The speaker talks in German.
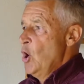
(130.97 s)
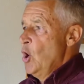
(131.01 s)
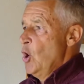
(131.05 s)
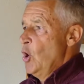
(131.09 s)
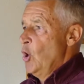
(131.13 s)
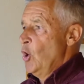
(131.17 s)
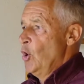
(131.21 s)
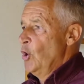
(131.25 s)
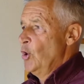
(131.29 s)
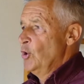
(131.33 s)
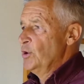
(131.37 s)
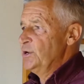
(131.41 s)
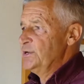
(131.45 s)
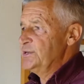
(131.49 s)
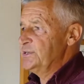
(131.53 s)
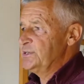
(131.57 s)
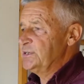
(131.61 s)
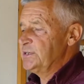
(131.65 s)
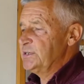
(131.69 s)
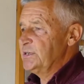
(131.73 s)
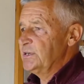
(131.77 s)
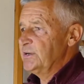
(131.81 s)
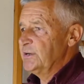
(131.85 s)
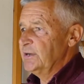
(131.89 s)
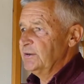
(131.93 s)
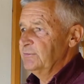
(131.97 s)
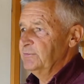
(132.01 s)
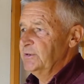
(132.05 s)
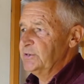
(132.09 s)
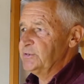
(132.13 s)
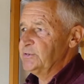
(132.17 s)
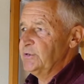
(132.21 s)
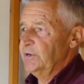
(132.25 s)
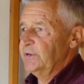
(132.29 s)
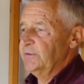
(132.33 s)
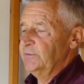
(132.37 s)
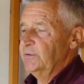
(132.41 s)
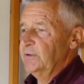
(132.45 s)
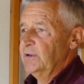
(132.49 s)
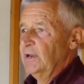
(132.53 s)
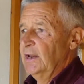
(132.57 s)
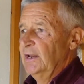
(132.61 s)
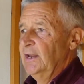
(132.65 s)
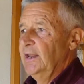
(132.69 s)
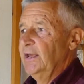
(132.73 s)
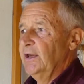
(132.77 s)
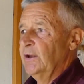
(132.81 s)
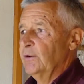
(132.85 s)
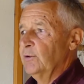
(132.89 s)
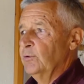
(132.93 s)
und wir sollten
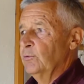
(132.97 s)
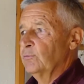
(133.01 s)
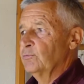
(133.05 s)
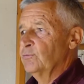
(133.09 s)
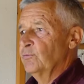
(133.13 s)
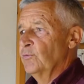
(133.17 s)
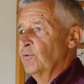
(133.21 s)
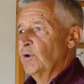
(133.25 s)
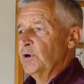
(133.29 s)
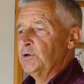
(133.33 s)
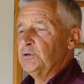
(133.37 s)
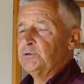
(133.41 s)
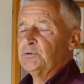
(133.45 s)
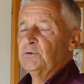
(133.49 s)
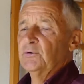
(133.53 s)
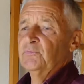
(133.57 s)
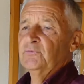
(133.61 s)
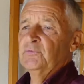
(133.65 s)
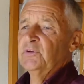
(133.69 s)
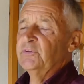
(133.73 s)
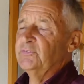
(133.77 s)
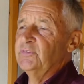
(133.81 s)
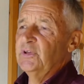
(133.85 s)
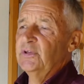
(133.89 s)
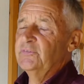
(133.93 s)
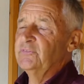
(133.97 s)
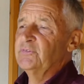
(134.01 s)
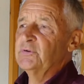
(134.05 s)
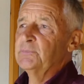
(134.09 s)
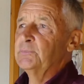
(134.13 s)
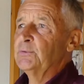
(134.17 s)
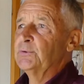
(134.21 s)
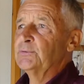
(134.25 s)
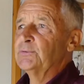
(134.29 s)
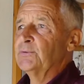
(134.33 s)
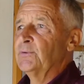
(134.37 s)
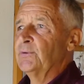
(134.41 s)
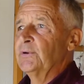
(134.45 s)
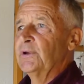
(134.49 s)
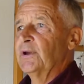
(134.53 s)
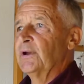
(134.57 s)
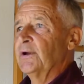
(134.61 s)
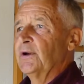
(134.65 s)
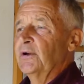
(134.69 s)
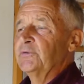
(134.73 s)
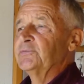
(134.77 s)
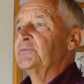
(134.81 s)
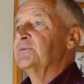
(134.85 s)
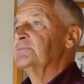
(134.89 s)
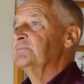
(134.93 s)
Lehre und Forschung für Sensormotorik,
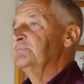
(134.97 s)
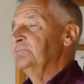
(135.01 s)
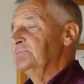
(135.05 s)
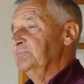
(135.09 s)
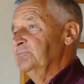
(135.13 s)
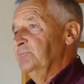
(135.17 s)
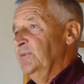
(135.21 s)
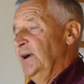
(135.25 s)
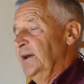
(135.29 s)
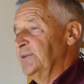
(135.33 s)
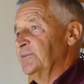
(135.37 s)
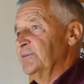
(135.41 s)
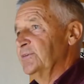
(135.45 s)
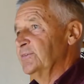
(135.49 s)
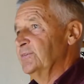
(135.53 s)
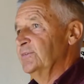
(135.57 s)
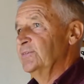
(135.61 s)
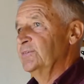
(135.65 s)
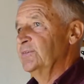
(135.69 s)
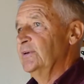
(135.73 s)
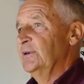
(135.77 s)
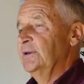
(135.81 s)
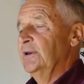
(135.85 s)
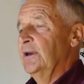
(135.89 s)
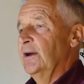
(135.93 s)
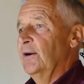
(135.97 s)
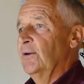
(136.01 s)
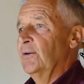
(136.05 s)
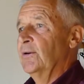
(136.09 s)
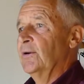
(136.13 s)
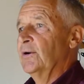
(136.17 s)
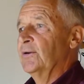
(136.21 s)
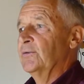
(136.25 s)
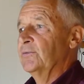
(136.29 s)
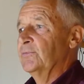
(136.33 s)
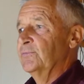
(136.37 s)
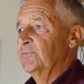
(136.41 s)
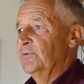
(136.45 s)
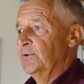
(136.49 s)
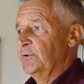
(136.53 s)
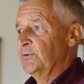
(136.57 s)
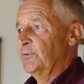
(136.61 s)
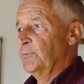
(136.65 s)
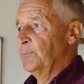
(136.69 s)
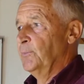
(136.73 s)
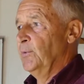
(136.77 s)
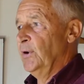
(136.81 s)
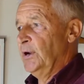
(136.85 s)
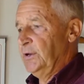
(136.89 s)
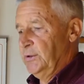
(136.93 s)
also im weitesten Sinne auch für den
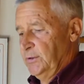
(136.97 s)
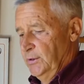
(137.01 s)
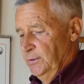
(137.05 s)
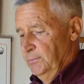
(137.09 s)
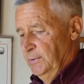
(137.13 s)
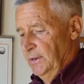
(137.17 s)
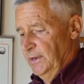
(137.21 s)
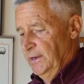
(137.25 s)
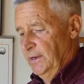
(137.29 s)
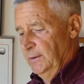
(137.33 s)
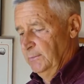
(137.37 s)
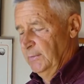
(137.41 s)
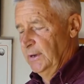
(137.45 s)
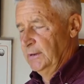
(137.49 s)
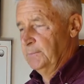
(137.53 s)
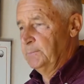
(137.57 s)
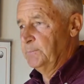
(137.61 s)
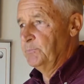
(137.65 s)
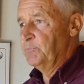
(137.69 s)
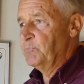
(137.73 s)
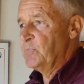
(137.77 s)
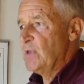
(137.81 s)
Sport, übernehmen.